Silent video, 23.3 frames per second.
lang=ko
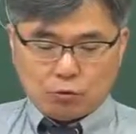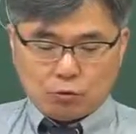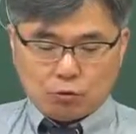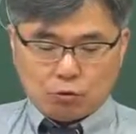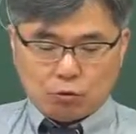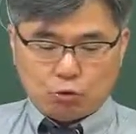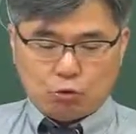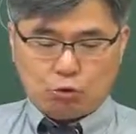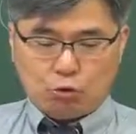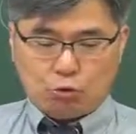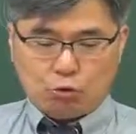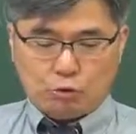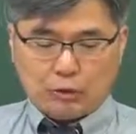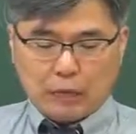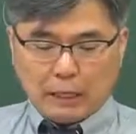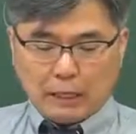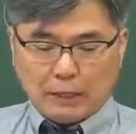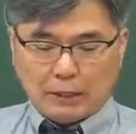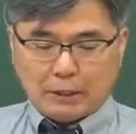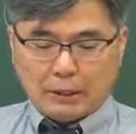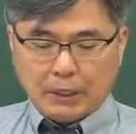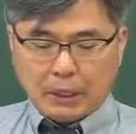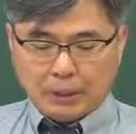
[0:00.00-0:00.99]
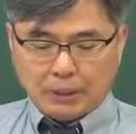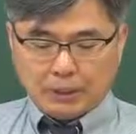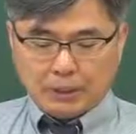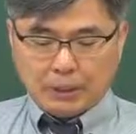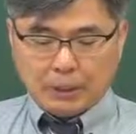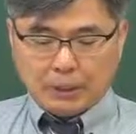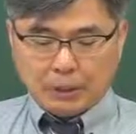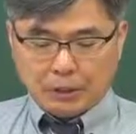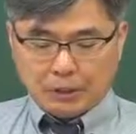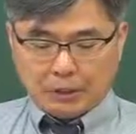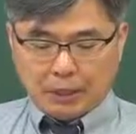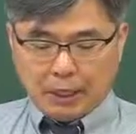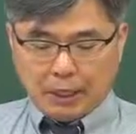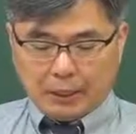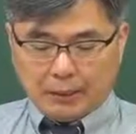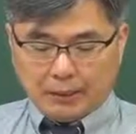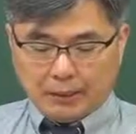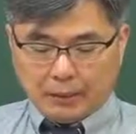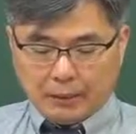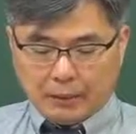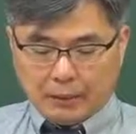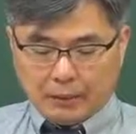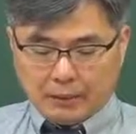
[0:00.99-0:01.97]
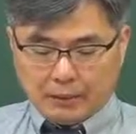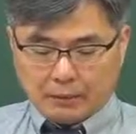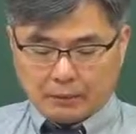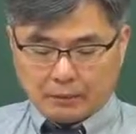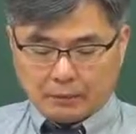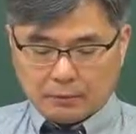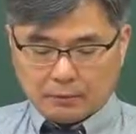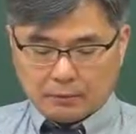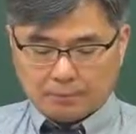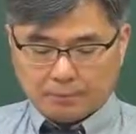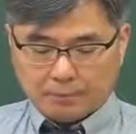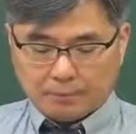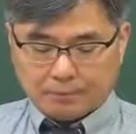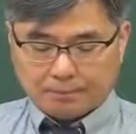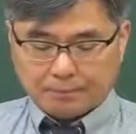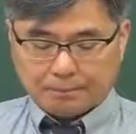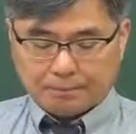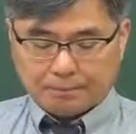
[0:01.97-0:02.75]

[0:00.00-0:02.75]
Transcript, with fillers: 수두 낙차를 증대한다. 음.